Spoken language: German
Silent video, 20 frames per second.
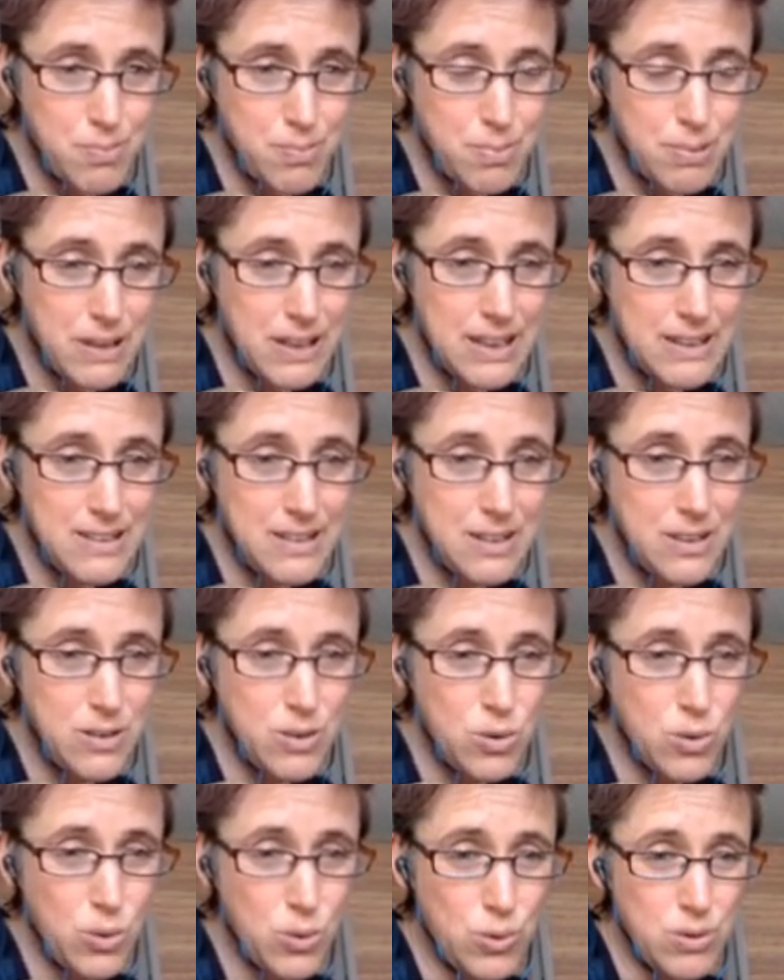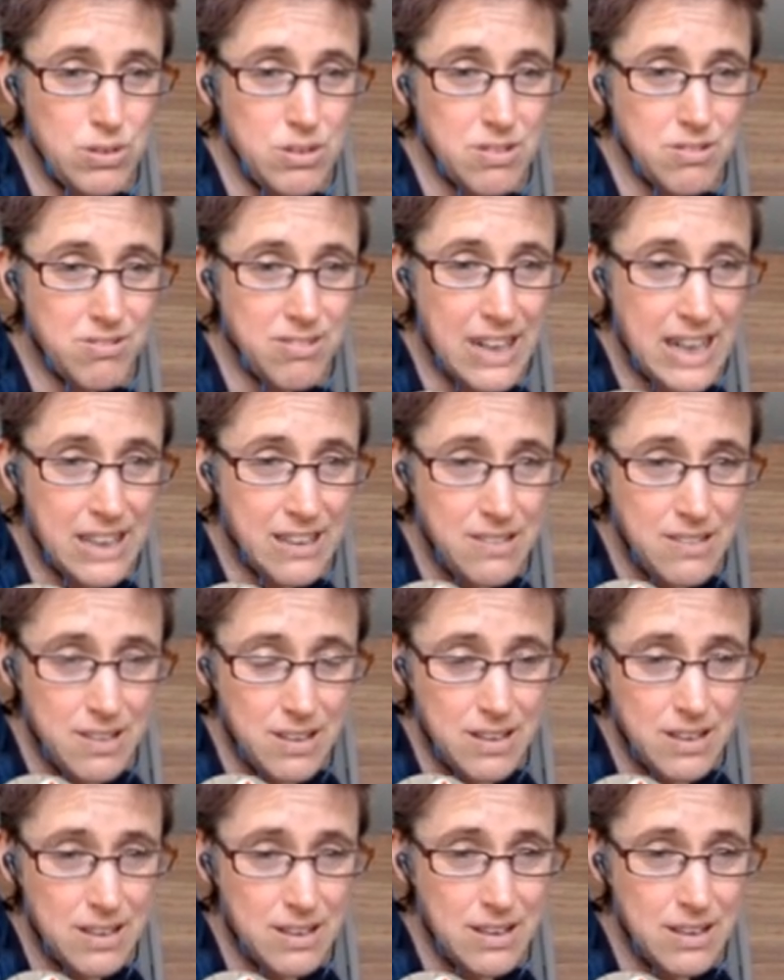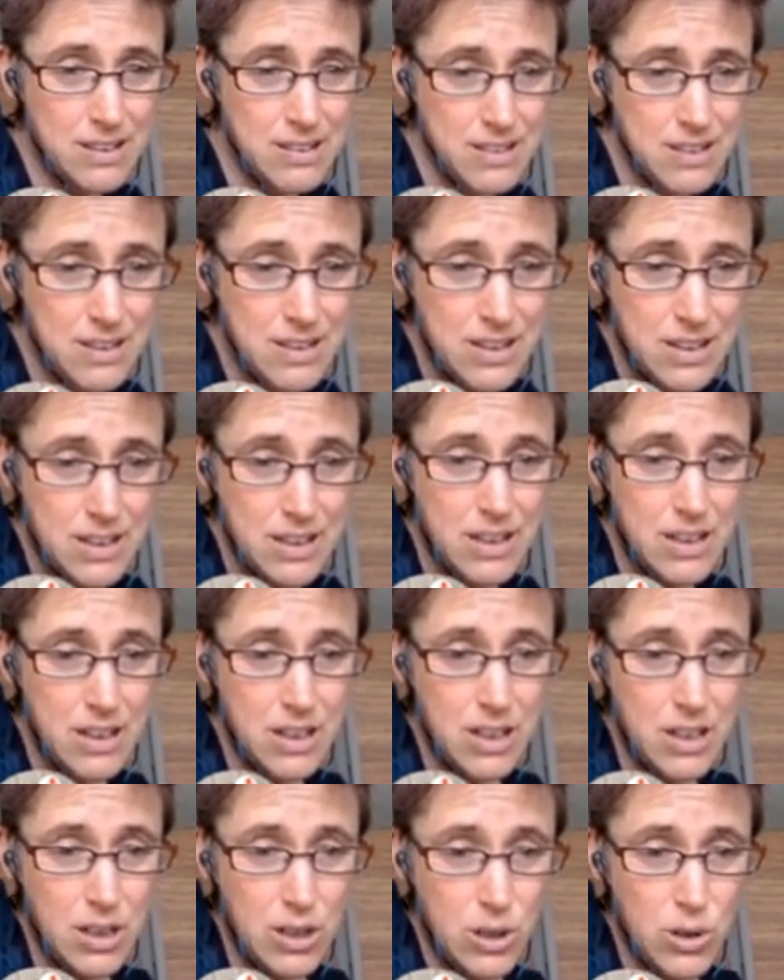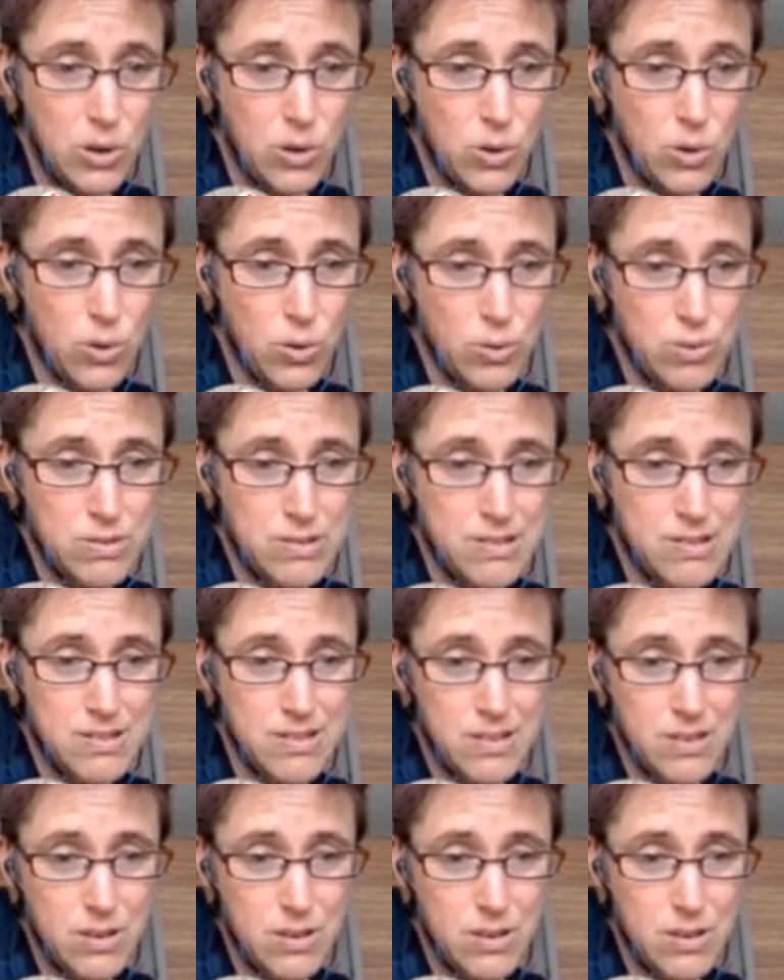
predigen und Wein trinken und